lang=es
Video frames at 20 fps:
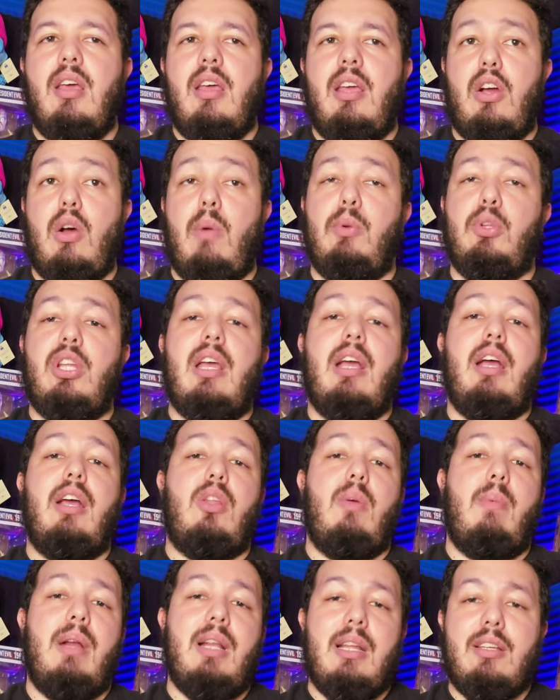y cómo tienen
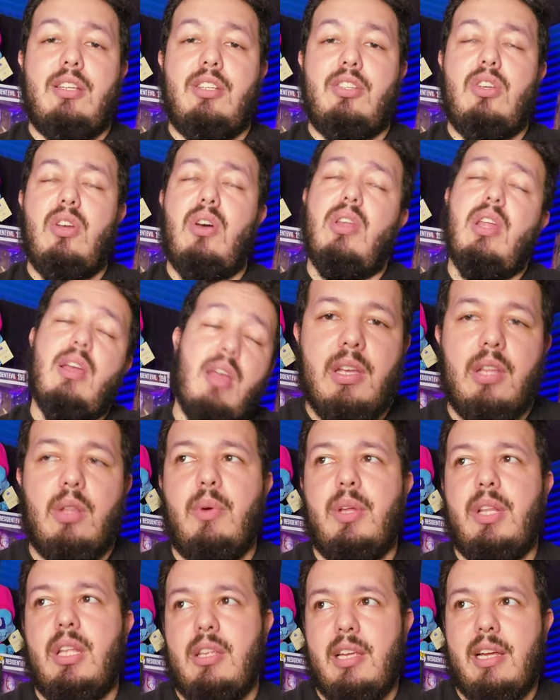que tomar decisiones. Y tú
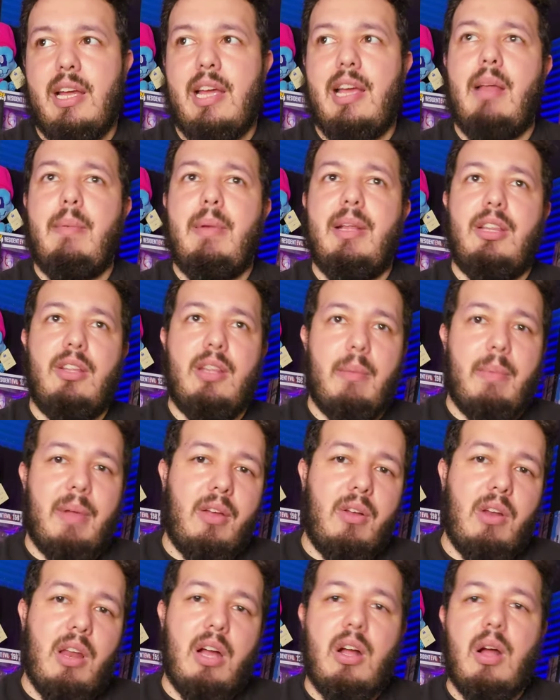puedes decir que hay elementos de
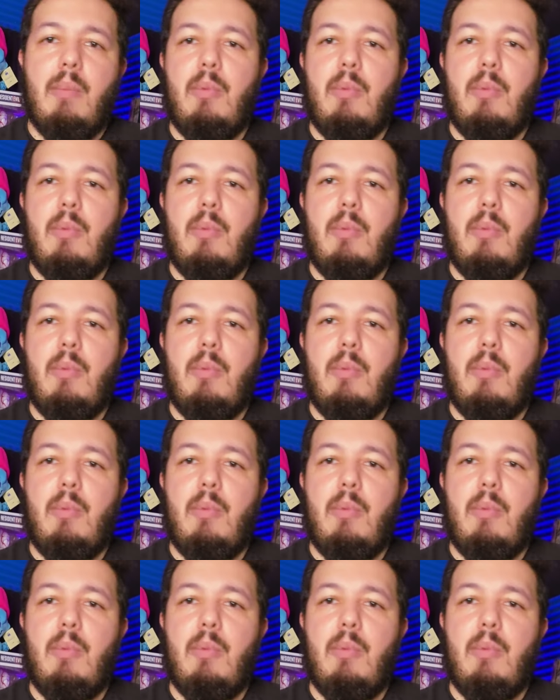películas